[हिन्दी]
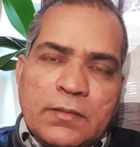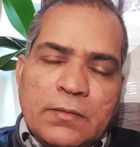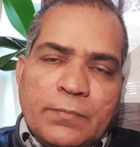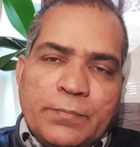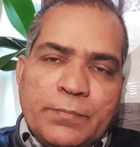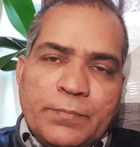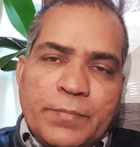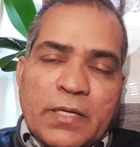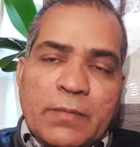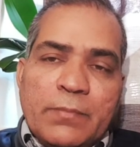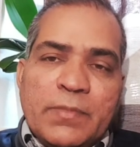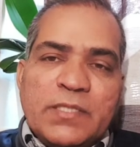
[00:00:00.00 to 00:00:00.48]

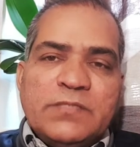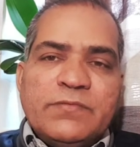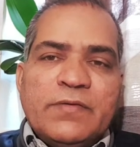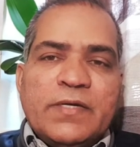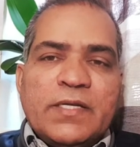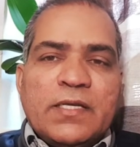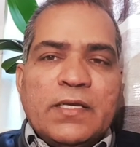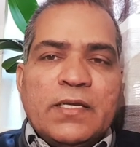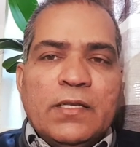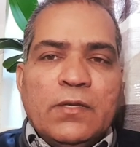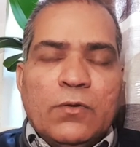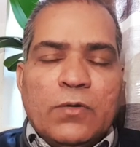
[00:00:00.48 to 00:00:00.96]
परमेश्वर
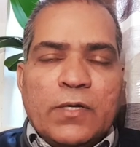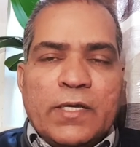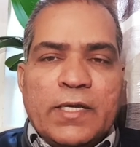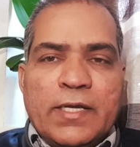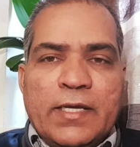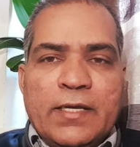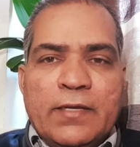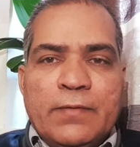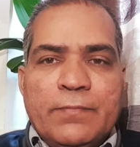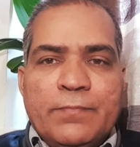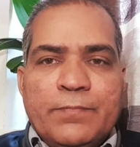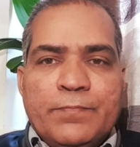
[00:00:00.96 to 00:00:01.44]
के लोग
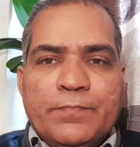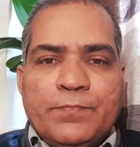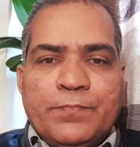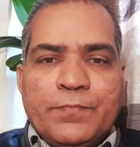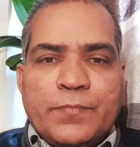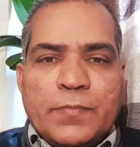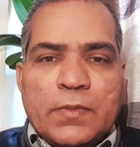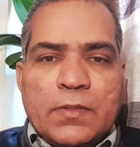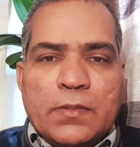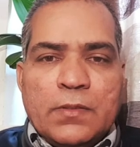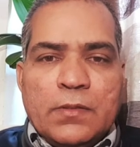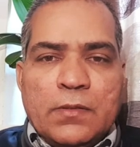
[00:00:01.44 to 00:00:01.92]
हैं
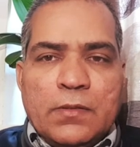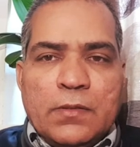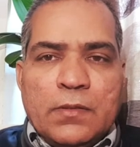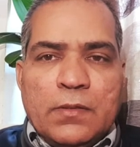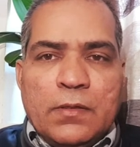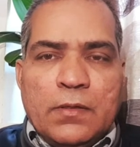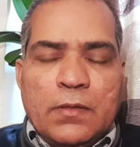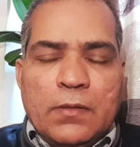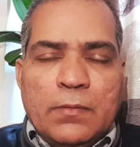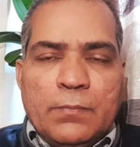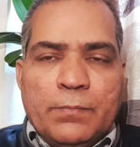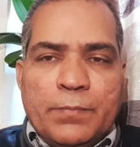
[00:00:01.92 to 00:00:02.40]

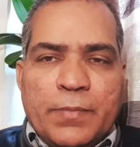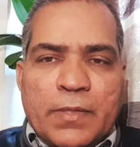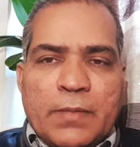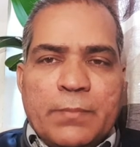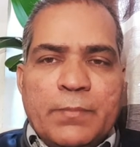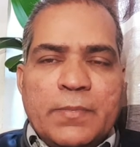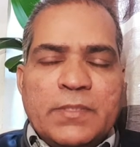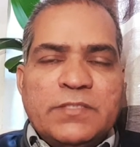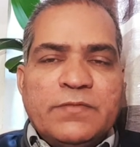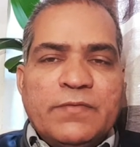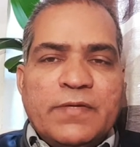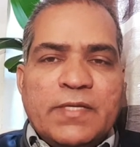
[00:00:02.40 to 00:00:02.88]

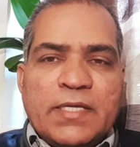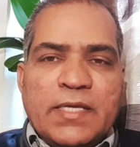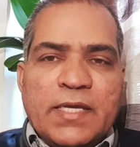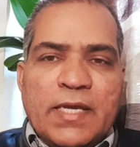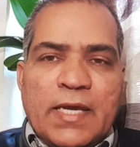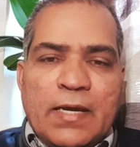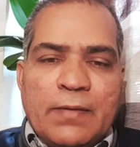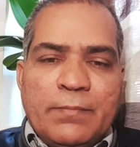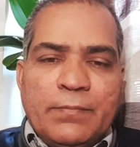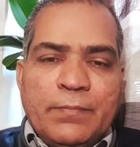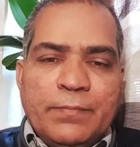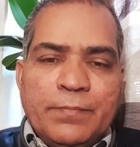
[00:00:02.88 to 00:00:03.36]
परमेश्वर के
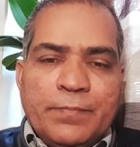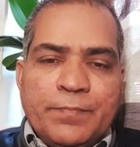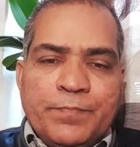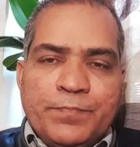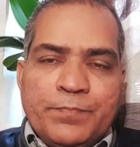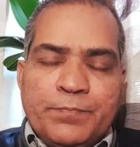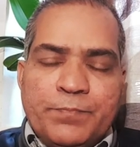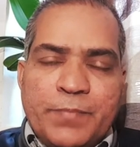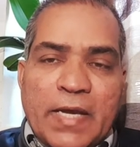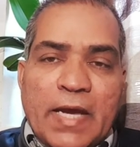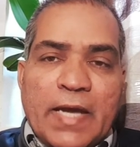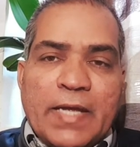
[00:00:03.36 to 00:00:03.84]
आम
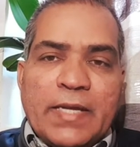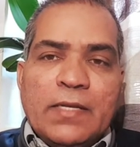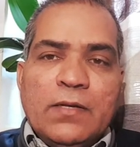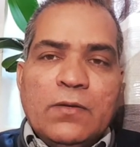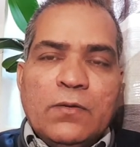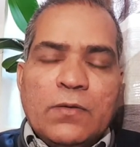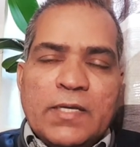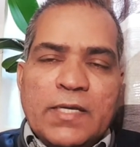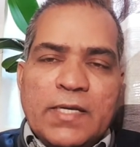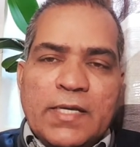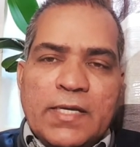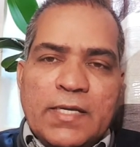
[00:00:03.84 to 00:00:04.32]
प्यारे
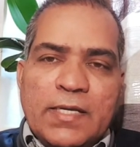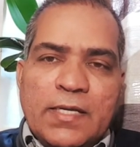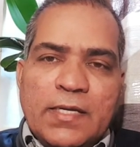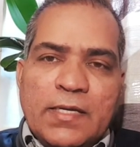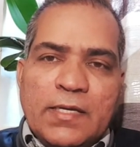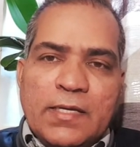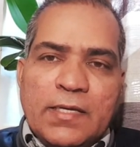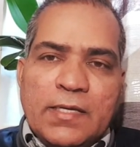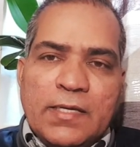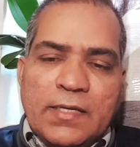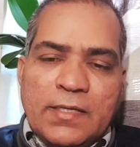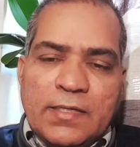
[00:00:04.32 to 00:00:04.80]
लोग हैं
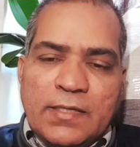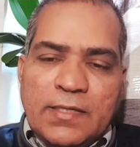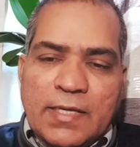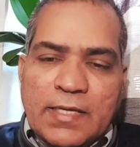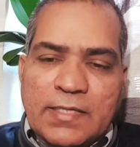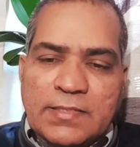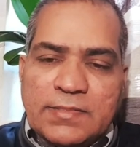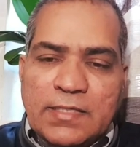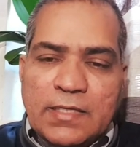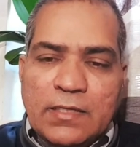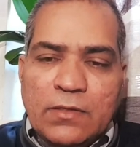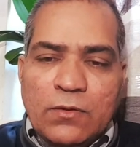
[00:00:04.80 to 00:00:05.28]

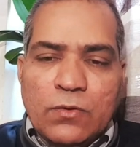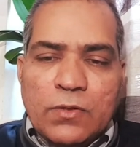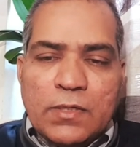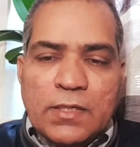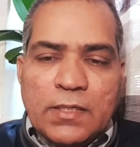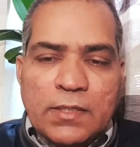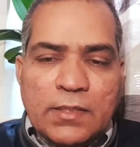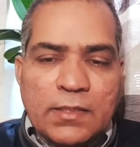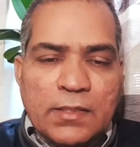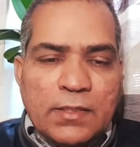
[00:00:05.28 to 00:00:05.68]
ऐसे लोग